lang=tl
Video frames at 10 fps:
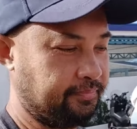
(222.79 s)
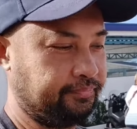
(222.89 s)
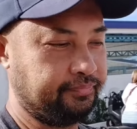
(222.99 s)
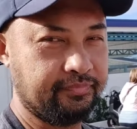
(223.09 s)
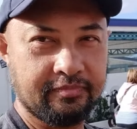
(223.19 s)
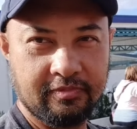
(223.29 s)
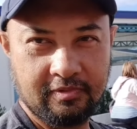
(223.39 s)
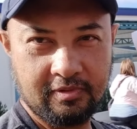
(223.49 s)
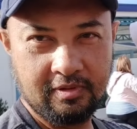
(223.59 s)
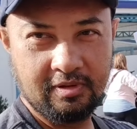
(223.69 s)
Hmm.
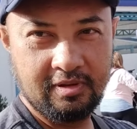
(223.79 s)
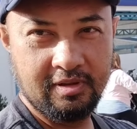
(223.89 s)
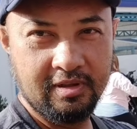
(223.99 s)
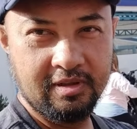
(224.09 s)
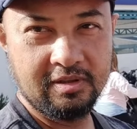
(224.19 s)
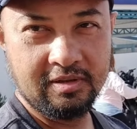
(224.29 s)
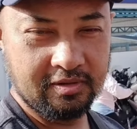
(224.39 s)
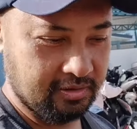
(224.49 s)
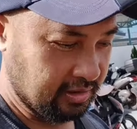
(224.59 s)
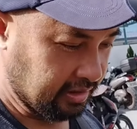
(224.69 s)

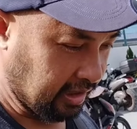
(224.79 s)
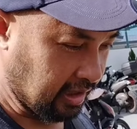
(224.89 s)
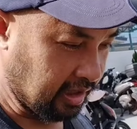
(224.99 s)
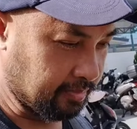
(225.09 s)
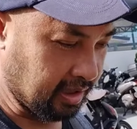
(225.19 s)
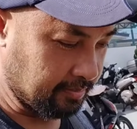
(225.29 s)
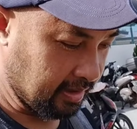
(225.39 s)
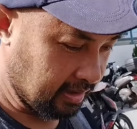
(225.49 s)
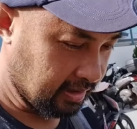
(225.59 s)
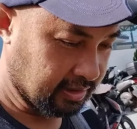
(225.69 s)
Doon din tayo
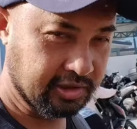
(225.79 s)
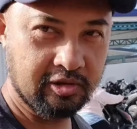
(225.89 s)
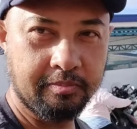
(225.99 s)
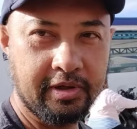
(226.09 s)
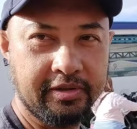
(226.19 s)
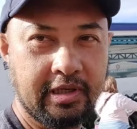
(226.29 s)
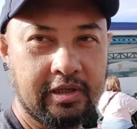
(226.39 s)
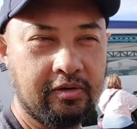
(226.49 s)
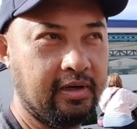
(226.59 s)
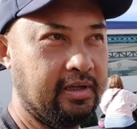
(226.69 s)
kakaba-kaba kasi nung birthday
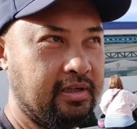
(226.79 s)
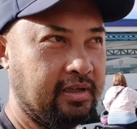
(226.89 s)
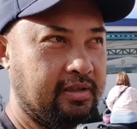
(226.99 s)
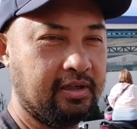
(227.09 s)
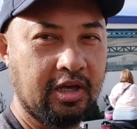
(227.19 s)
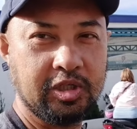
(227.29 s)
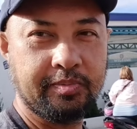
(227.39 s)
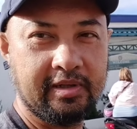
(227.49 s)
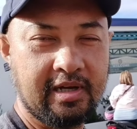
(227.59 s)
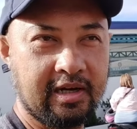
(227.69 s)
ko ay
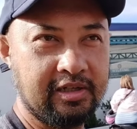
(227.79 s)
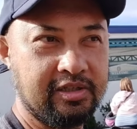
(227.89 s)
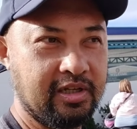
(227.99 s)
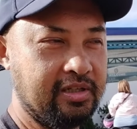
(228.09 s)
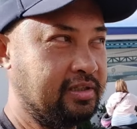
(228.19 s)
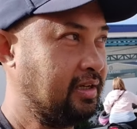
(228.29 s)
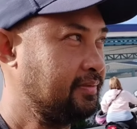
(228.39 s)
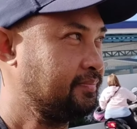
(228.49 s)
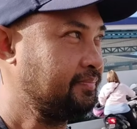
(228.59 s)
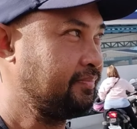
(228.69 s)
nag-expire na aking lisensya.
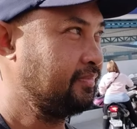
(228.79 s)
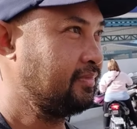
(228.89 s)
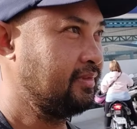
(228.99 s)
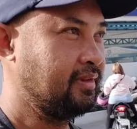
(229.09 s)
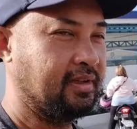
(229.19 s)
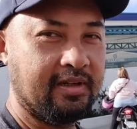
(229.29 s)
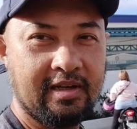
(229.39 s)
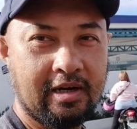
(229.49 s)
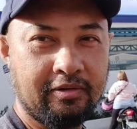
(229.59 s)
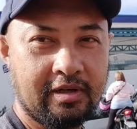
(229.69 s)

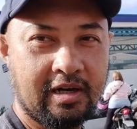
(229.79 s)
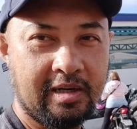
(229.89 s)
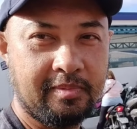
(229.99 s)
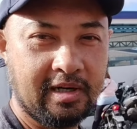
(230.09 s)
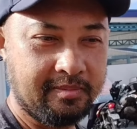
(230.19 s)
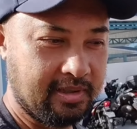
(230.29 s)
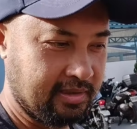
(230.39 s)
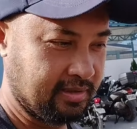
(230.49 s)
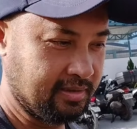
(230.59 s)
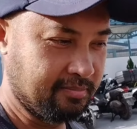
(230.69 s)
Kaya ako'y
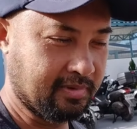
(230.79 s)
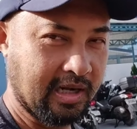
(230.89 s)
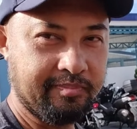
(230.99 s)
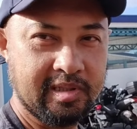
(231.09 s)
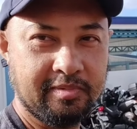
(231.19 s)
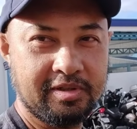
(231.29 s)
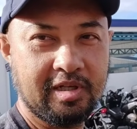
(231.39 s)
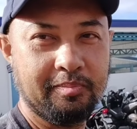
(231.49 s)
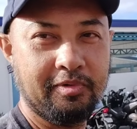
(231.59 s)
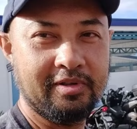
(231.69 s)
kakaba-kaba. Marami pa naman
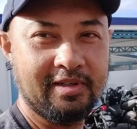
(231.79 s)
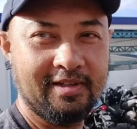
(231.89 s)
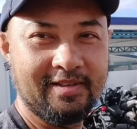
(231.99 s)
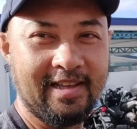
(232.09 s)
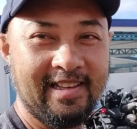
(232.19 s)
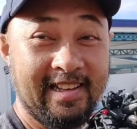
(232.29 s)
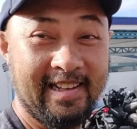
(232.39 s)
checkpoint ngayon.